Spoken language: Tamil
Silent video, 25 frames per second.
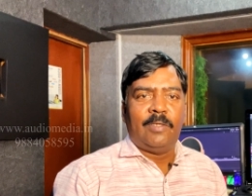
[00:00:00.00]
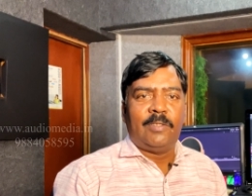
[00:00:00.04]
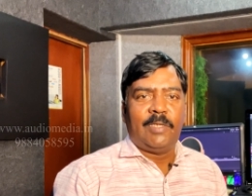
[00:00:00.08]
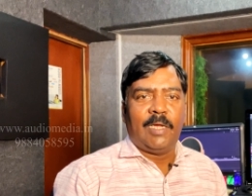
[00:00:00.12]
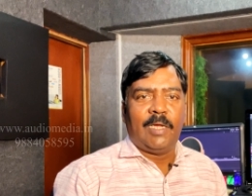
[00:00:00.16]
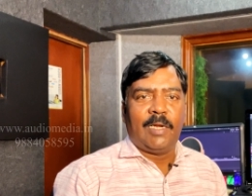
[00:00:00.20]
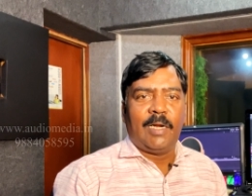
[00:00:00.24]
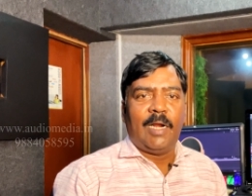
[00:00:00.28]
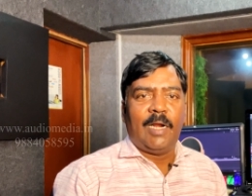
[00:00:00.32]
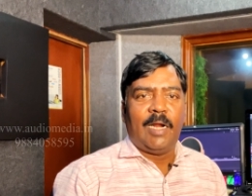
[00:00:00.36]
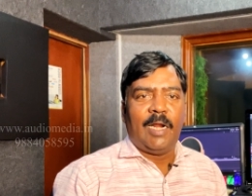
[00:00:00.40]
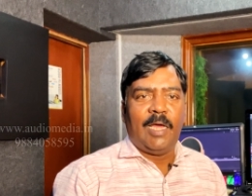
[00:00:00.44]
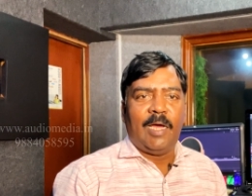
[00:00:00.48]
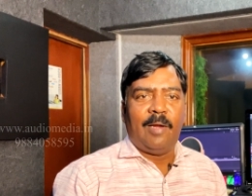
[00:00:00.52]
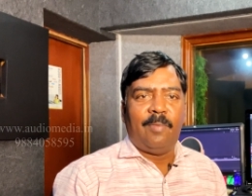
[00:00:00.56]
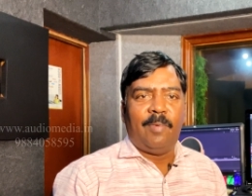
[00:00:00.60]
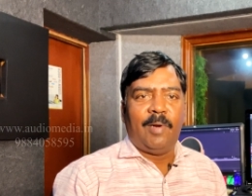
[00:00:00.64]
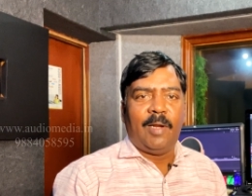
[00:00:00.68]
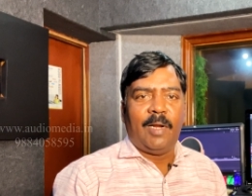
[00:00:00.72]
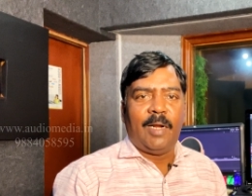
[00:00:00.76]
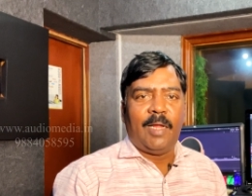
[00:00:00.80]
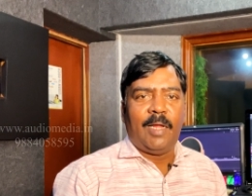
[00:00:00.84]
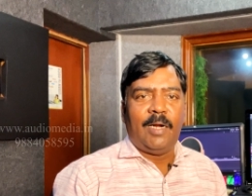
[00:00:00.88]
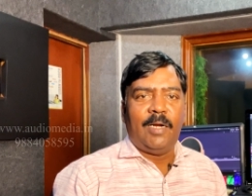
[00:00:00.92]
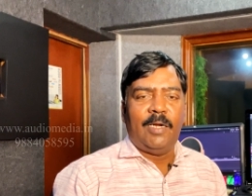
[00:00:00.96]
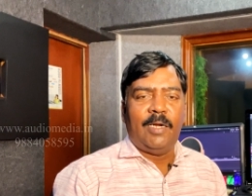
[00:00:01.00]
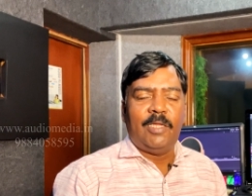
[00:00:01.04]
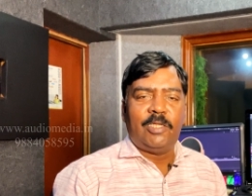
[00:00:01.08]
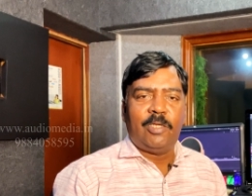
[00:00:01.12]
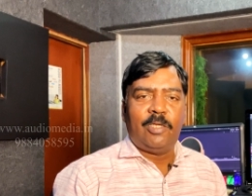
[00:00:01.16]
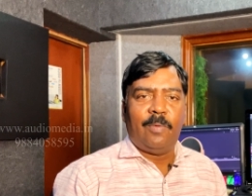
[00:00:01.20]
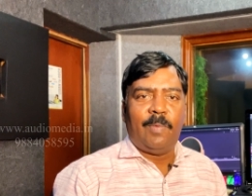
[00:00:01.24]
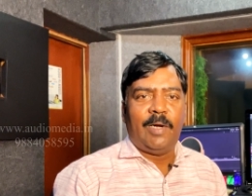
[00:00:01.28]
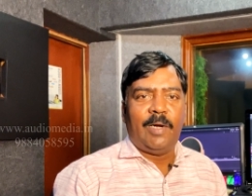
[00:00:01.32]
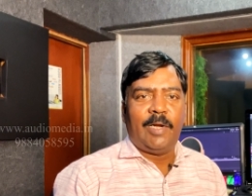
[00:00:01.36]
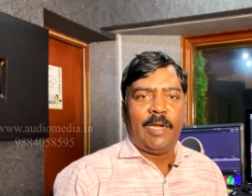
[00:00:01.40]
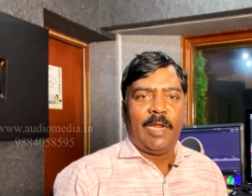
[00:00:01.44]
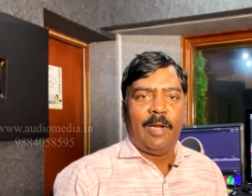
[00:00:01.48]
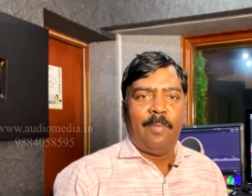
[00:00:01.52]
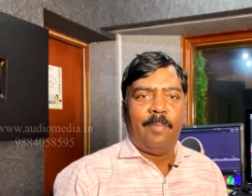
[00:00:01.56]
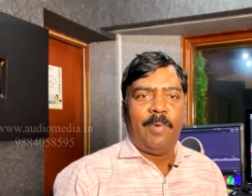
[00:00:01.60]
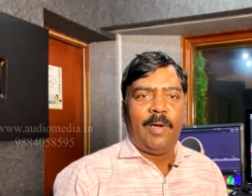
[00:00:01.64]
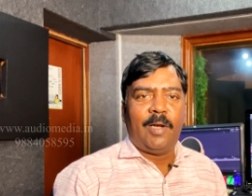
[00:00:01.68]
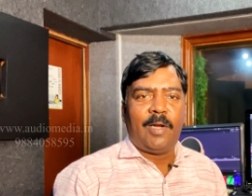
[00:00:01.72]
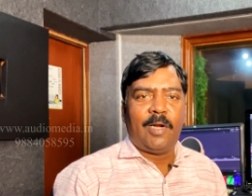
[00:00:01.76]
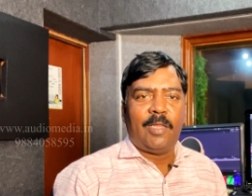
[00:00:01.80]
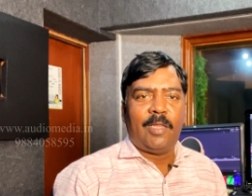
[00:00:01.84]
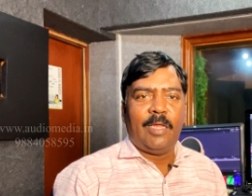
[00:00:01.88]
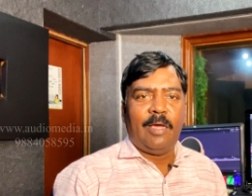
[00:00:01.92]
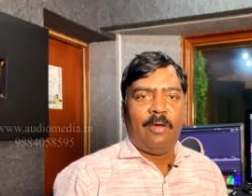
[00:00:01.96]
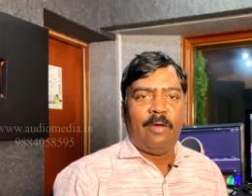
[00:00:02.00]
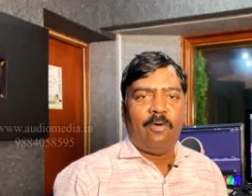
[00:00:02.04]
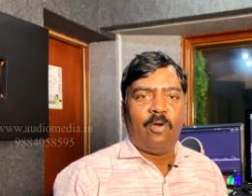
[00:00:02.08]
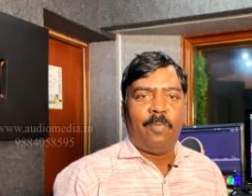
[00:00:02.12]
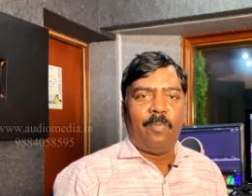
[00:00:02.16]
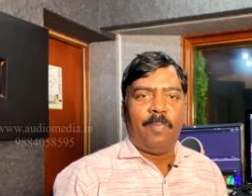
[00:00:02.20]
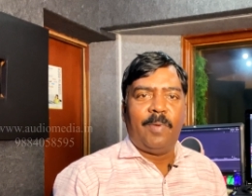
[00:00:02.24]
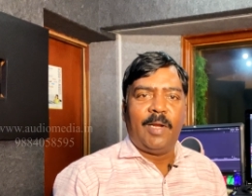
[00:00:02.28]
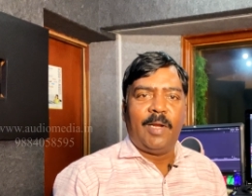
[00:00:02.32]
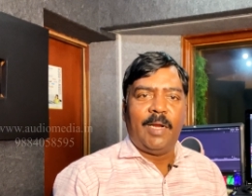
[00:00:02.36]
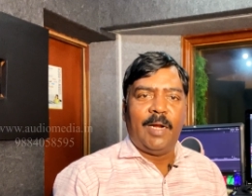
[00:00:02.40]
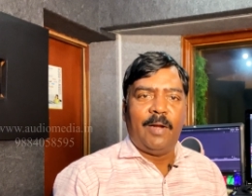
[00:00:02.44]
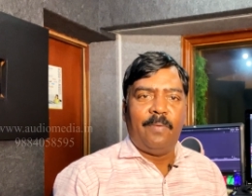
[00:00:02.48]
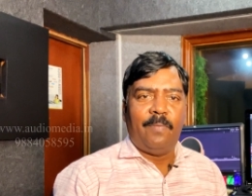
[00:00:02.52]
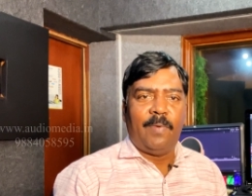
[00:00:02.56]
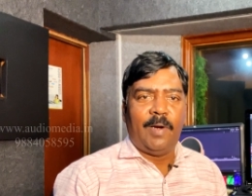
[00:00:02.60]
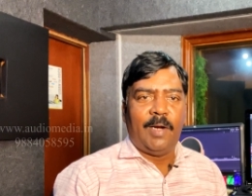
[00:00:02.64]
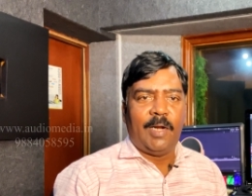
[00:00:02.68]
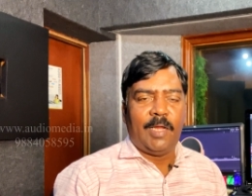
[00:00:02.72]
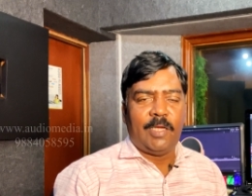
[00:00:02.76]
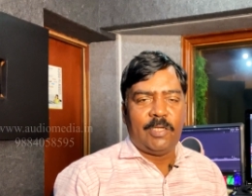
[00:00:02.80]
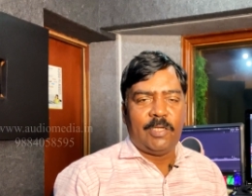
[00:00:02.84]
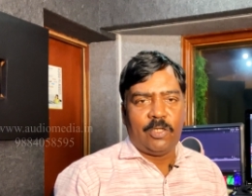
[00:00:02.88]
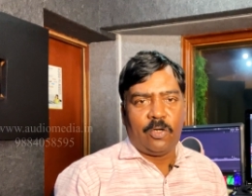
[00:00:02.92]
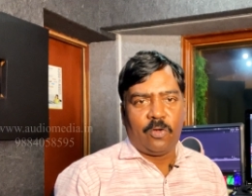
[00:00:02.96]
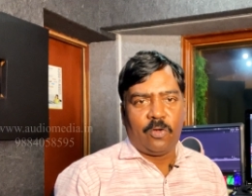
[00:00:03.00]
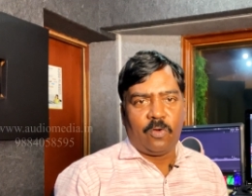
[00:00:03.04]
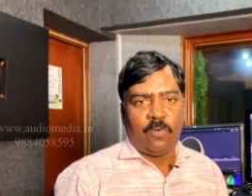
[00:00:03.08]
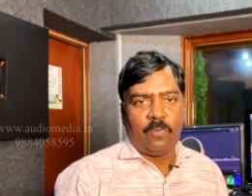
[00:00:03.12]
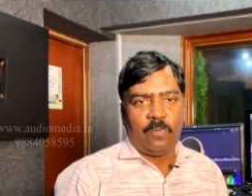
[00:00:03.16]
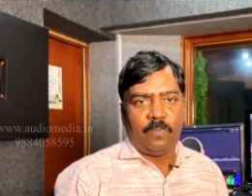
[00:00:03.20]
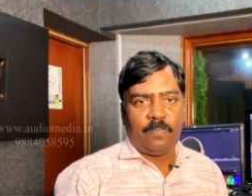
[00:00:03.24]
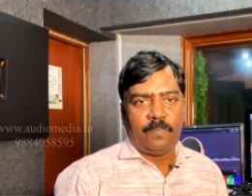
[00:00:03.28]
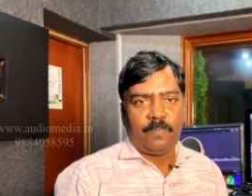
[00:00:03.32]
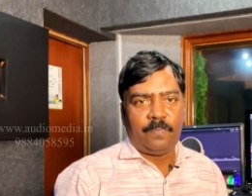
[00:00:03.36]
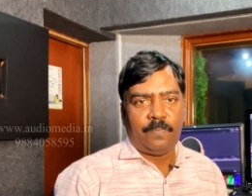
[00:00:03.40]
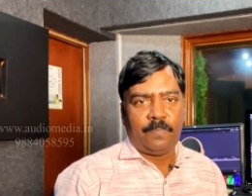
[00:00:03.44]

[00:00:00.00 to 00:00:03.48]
சிக்னலில் அப்படின்னா நிச்சயமாக டென் பிட் இருந்தால் ஒரு பெரிய அட்வான்டேஜ் இருக்கும்